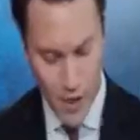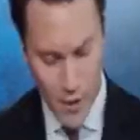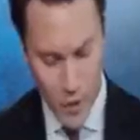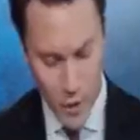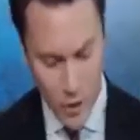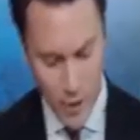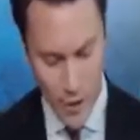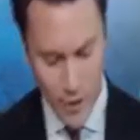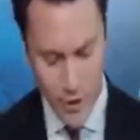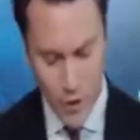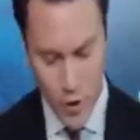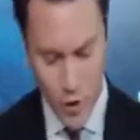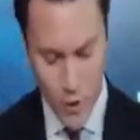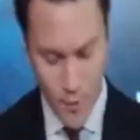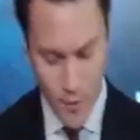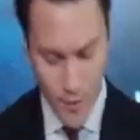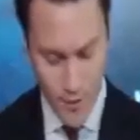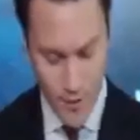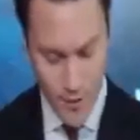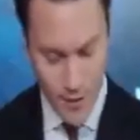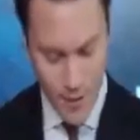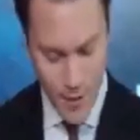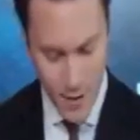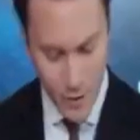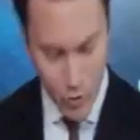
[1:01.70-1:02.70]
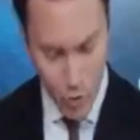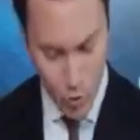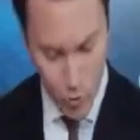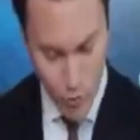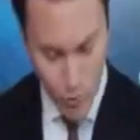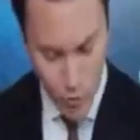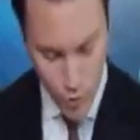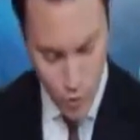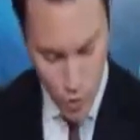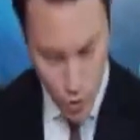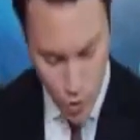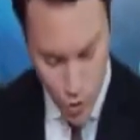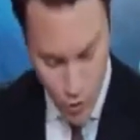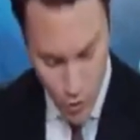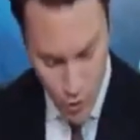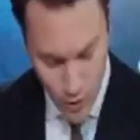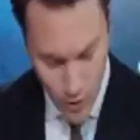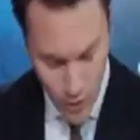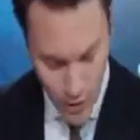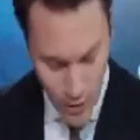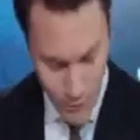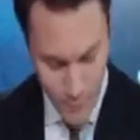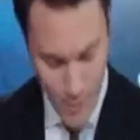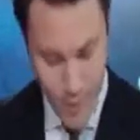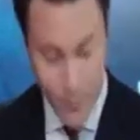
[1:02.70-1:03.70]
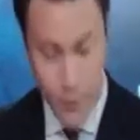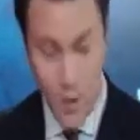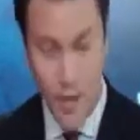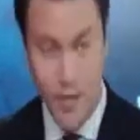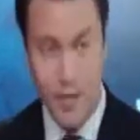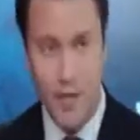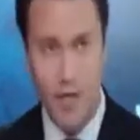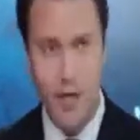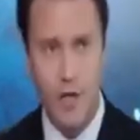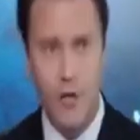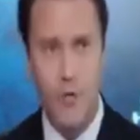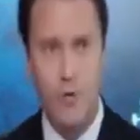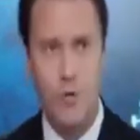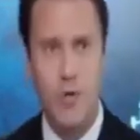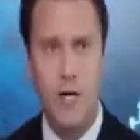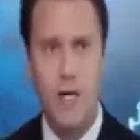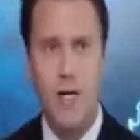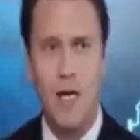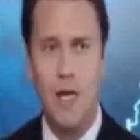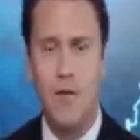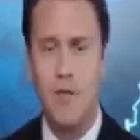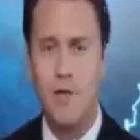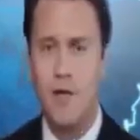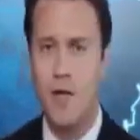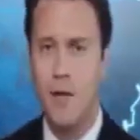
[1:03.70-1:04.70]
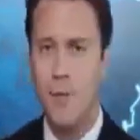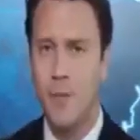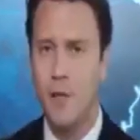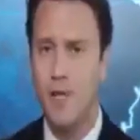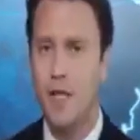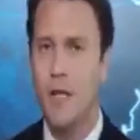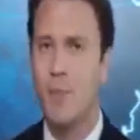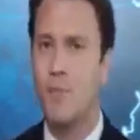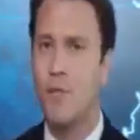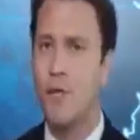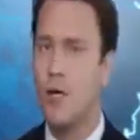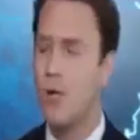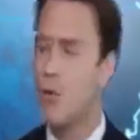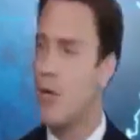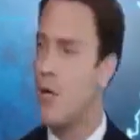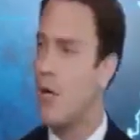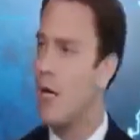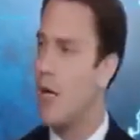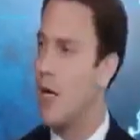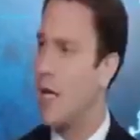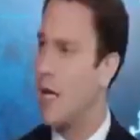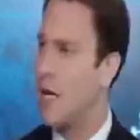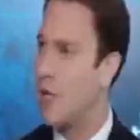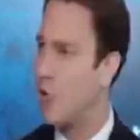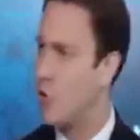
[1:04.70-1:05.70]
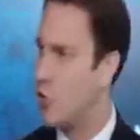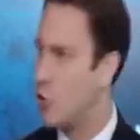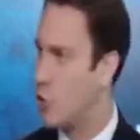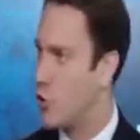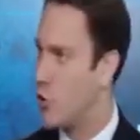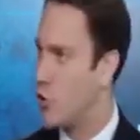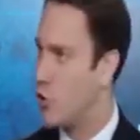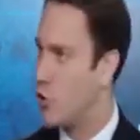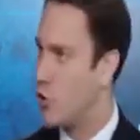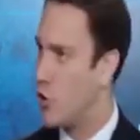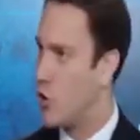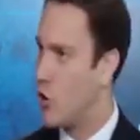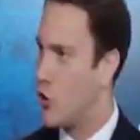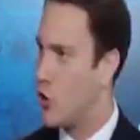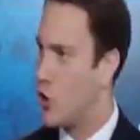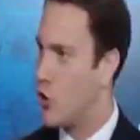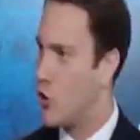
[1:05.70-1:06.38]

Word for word: Allora, io partirei subito, eh, abbiamo anche una grafica per capire quella che è la situazione,